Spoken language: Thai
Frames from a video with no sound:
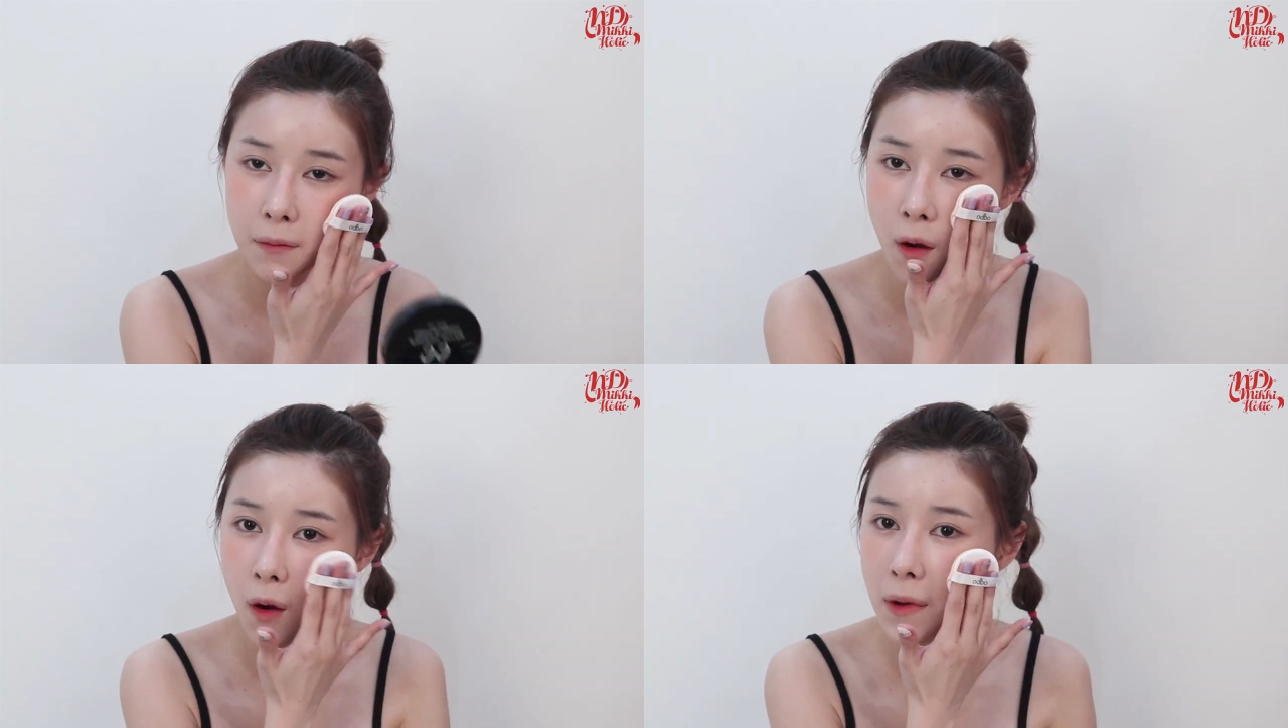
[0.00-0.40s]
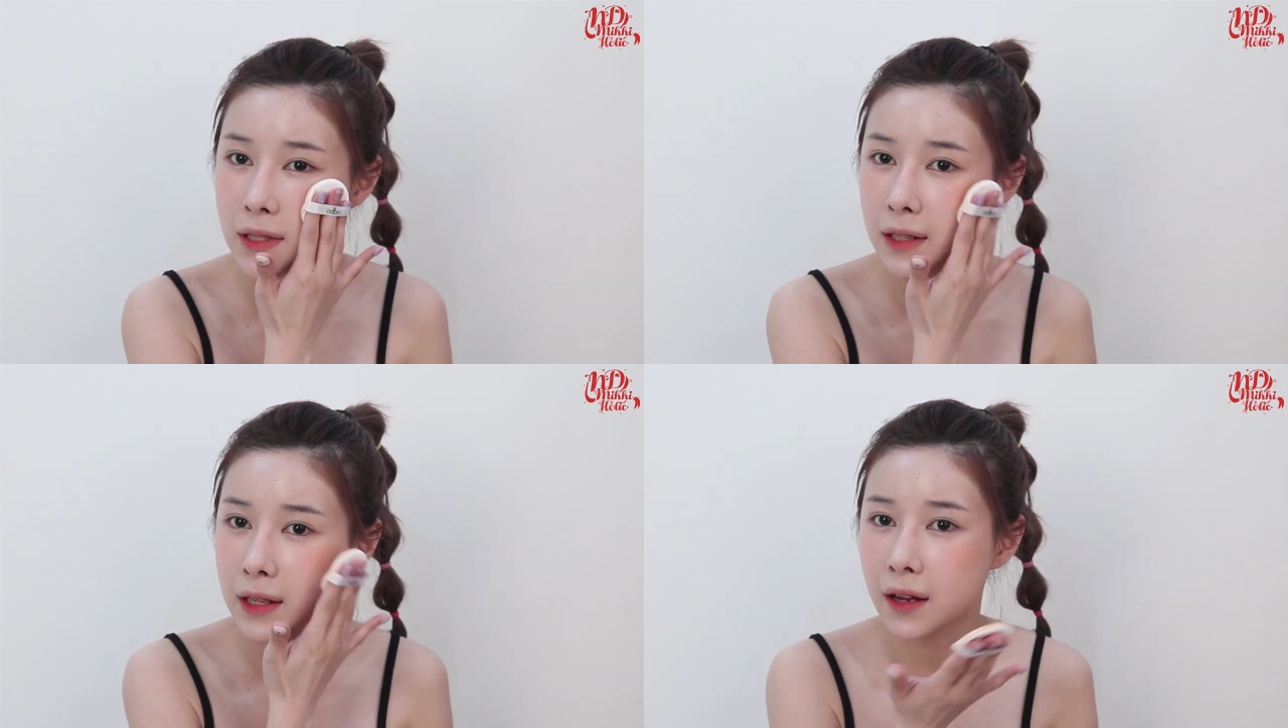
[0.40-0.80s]
เพราะว่ามัน
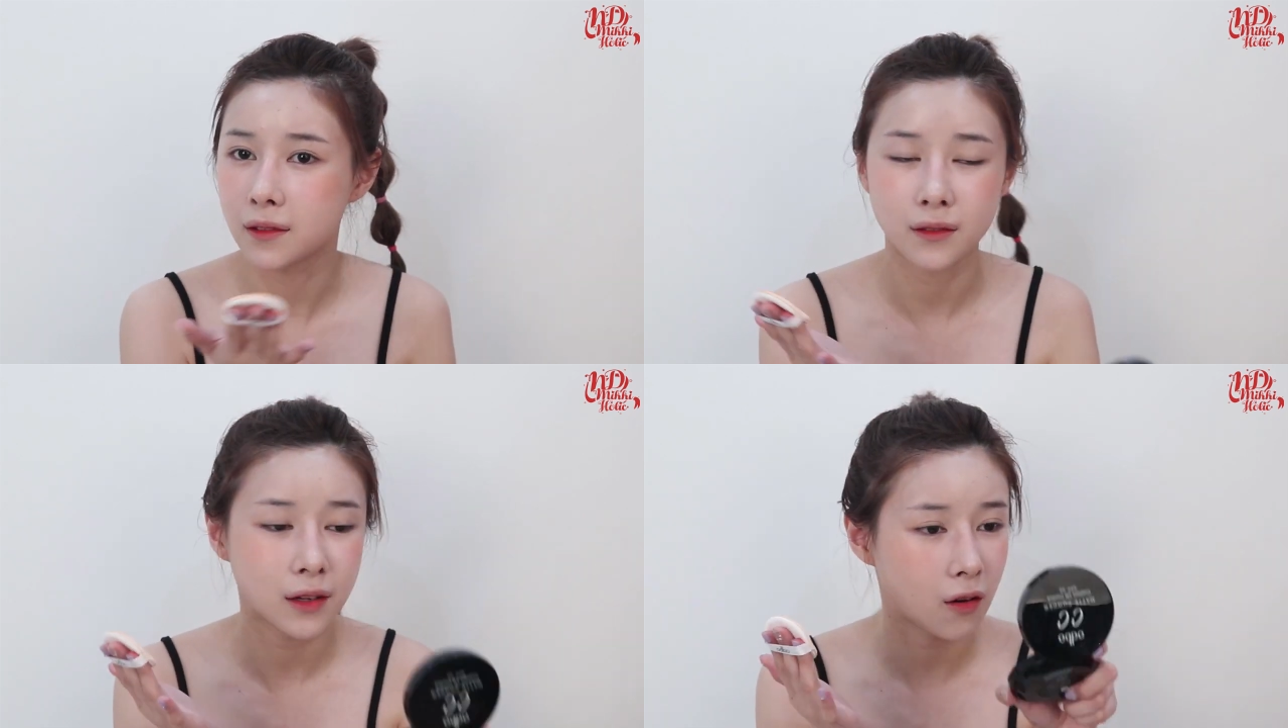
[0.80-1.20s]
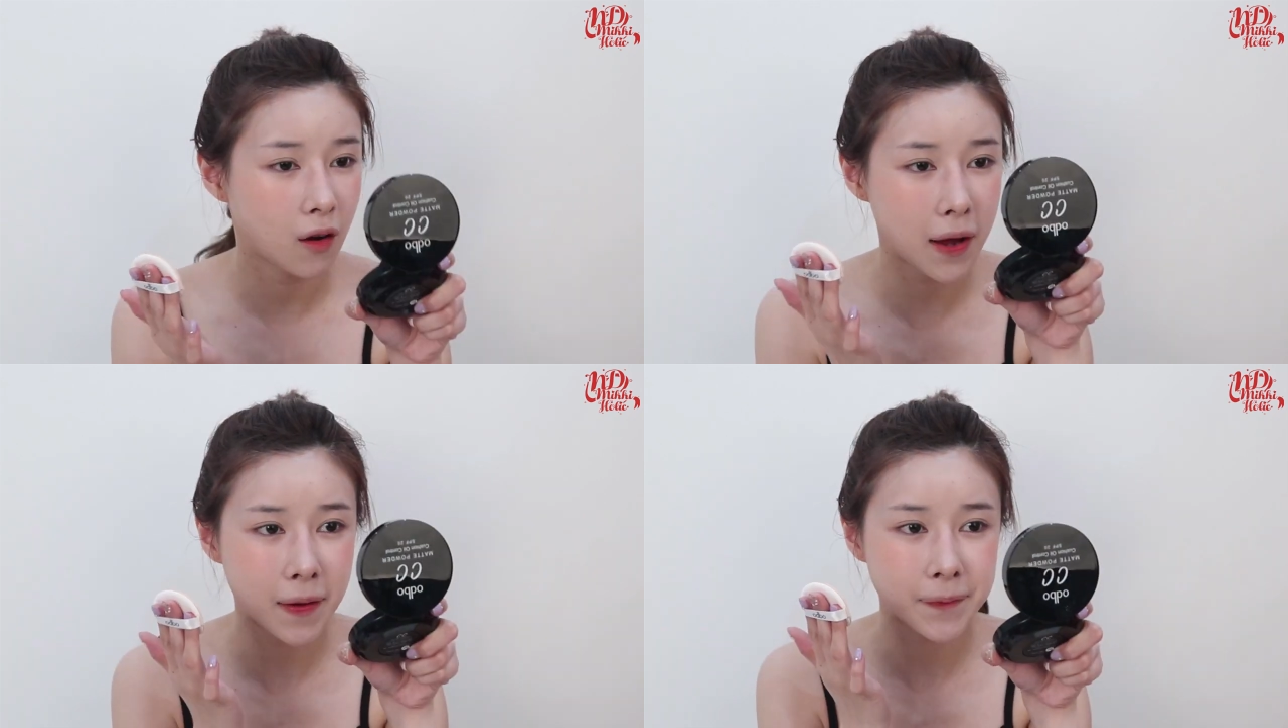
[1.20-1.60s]
จะเนียนแล้ว
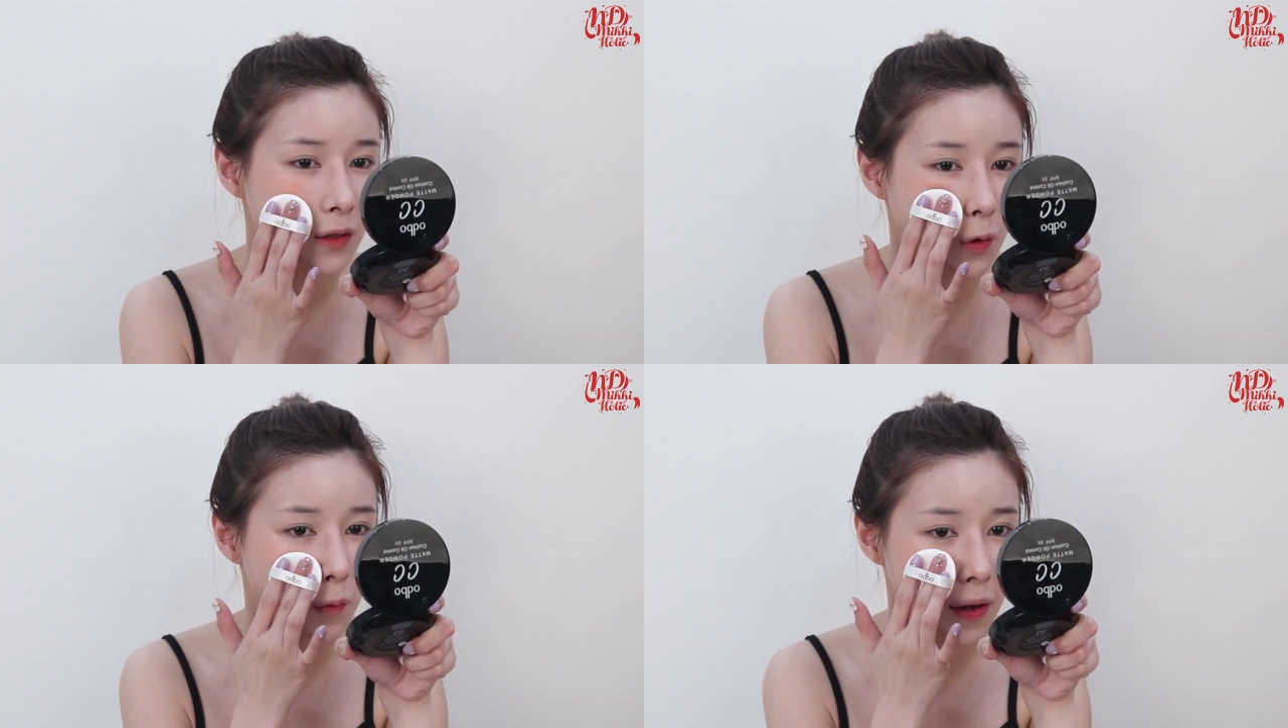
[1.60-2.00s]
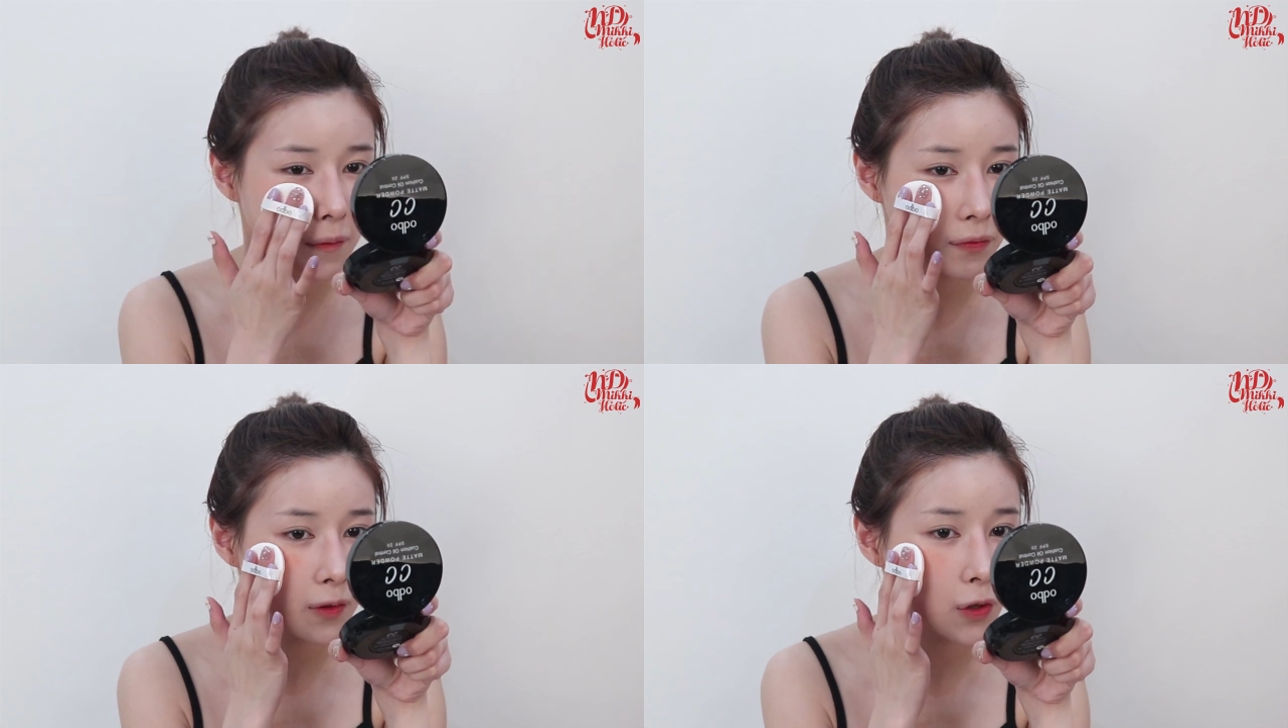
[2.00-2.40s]
ก็แบบ
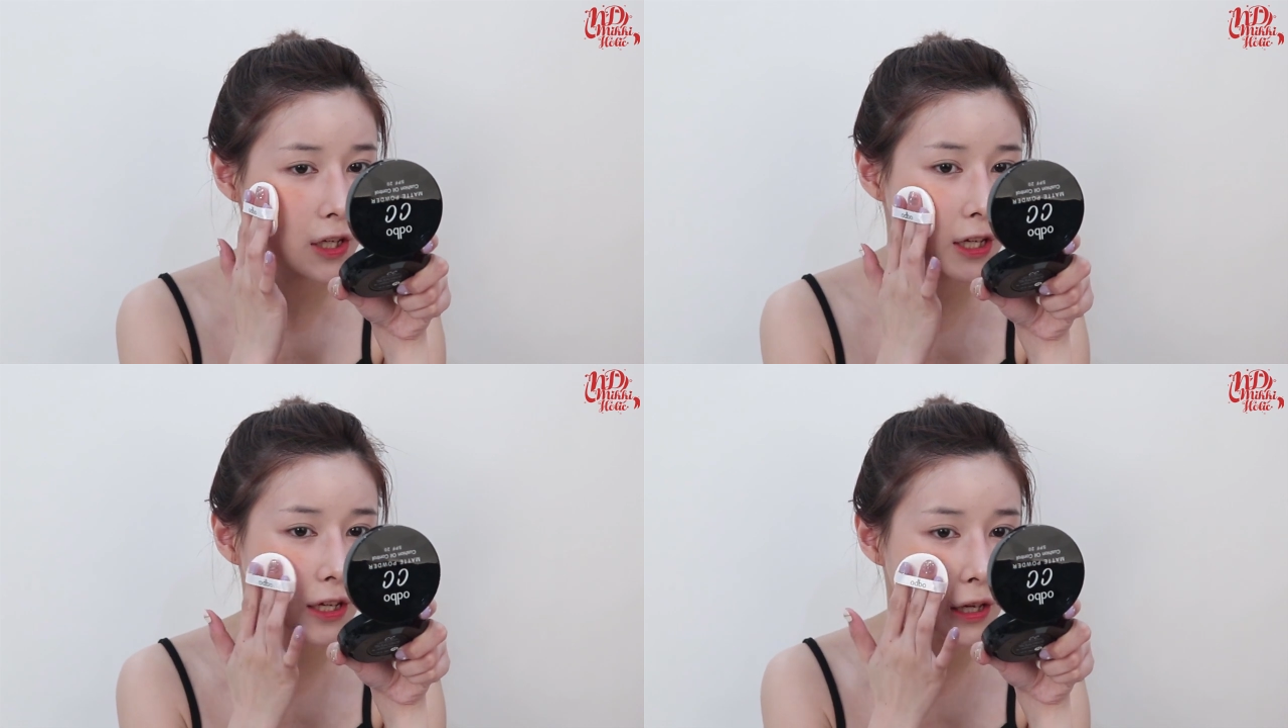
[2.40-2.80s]
ดูดี